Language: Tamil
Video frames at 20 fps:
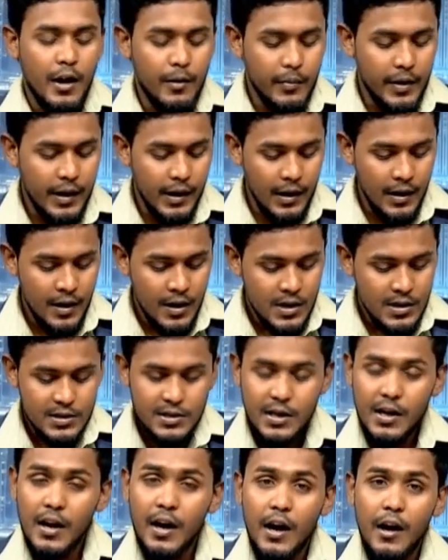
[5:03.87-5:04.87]
அண்மையில்
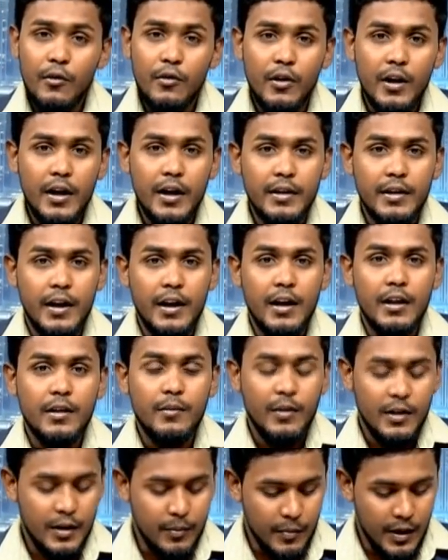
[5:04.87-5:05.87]
ஸ்ரீலங்காவினுடைய
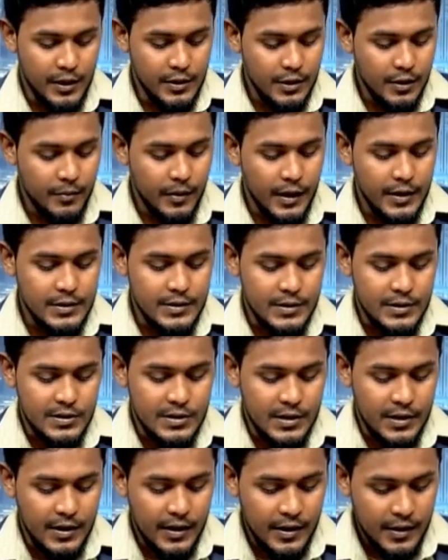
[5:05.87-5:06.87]
ஜனாதிபதி மைத்ரிபால
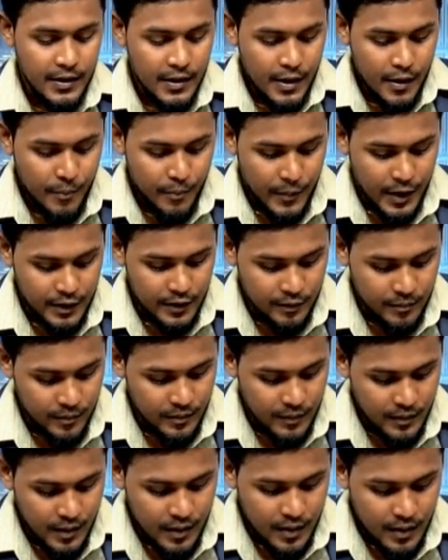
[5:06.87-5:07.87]
ஸ்ரீசேன மற்றும்
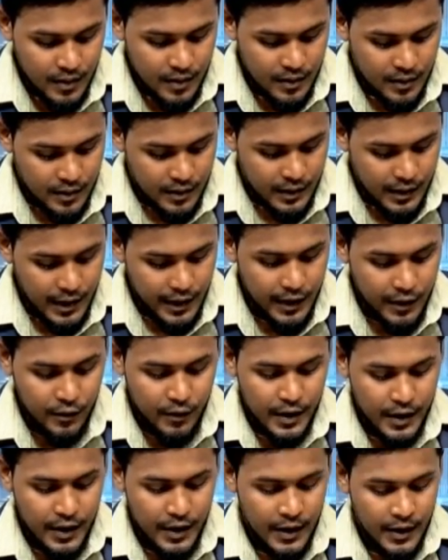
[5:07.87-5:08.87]

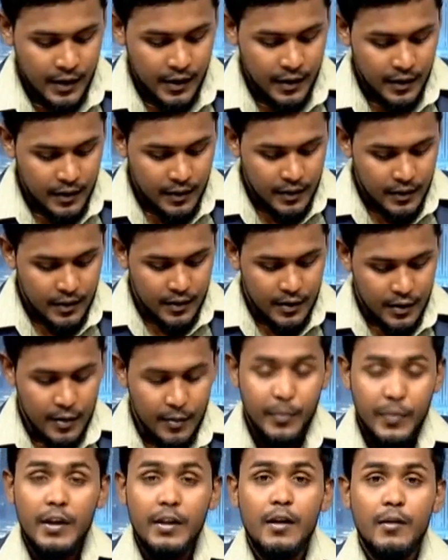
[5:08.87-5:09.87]
இலங்கையினுடைய
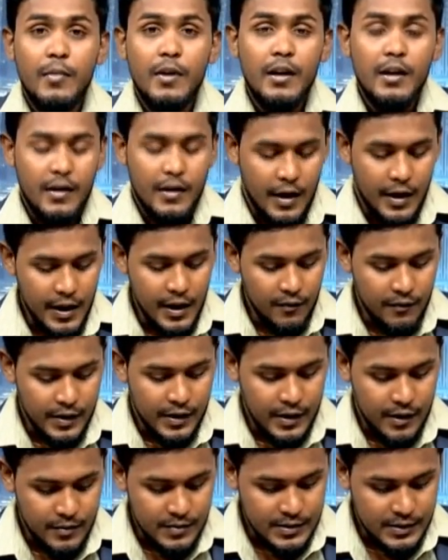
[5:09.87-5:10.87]
பிரதமர் ரணில்
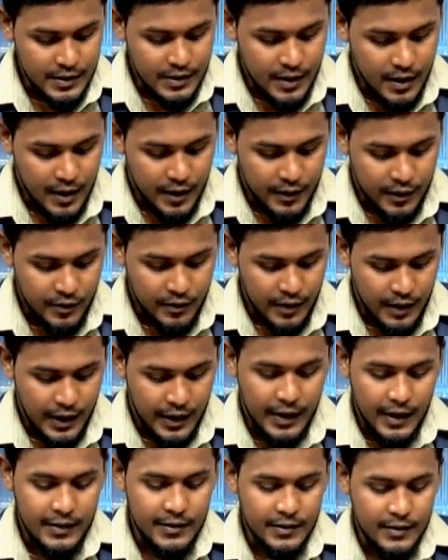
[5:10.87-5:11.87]
விக்ரமசிங்கே ஆகியோர்
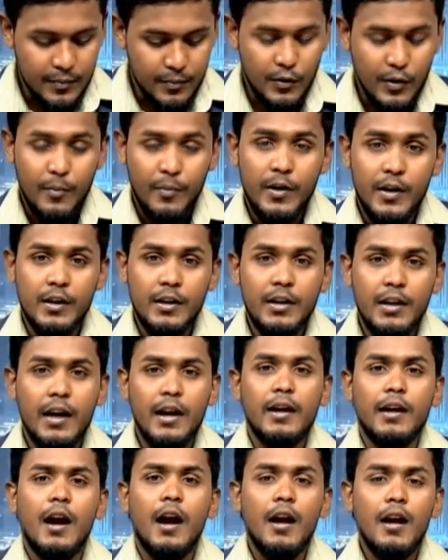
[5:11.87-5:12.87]
இலங்கையிலிருந்து புறப்பட்டு
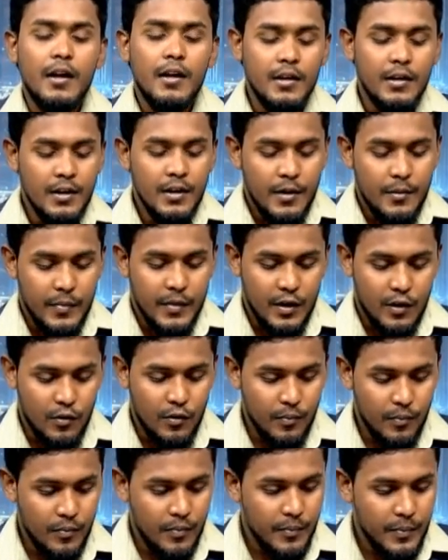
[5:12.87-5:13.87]
இலங்கை நாடு
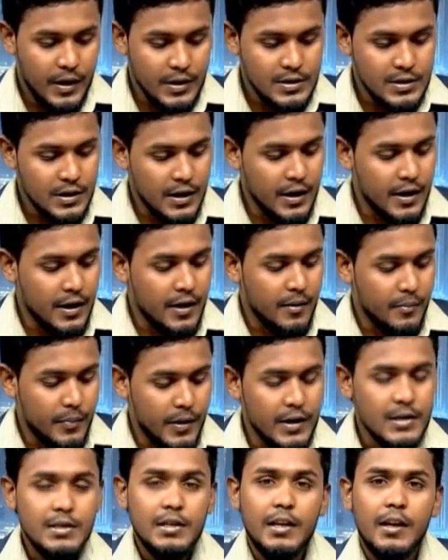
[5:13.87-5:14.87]
மிகவும் பிரச்சனை
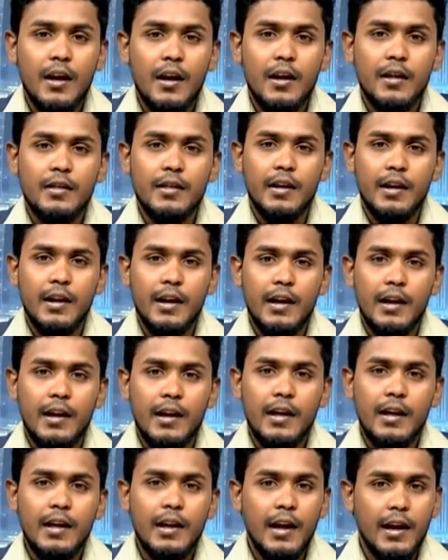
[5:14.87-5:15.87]
பிரச்சனையான இந்த
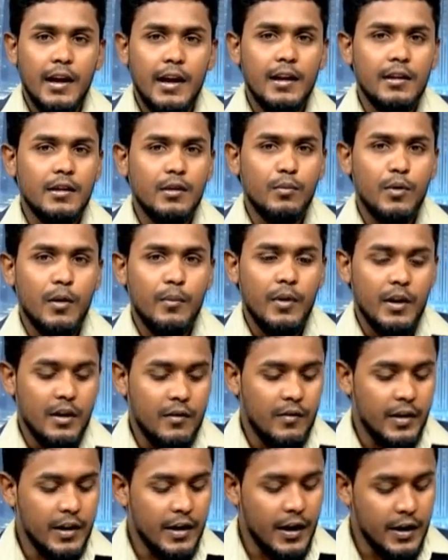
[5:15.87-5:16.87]
நிலையிலேயே இலங்கையிலிருந்து
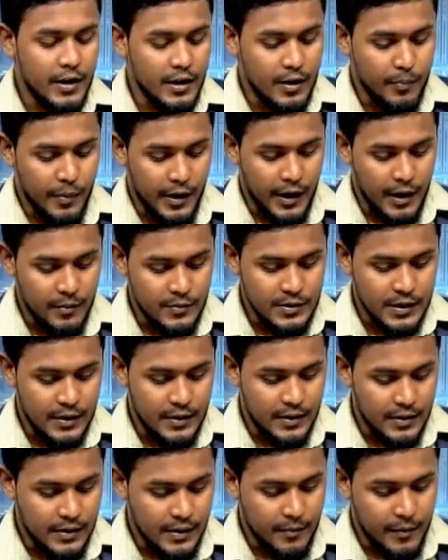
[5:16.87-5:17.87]
புறப்பட்டு வெளிநாட்டுக்கு பயணம்
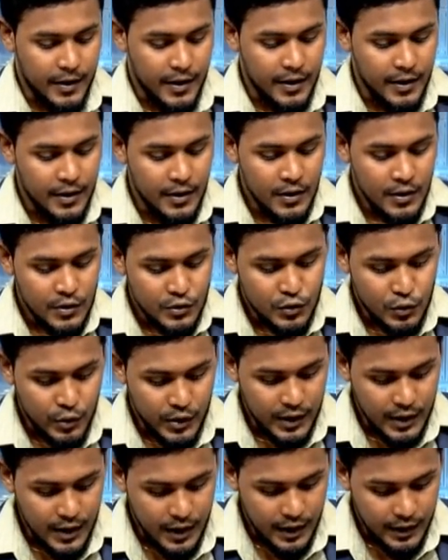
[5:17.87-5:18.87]
செய்திருந்தமையை
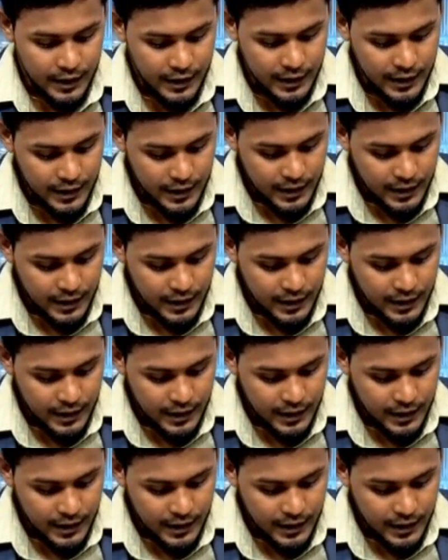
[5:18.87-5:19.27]
சுட்டிக்காட்டி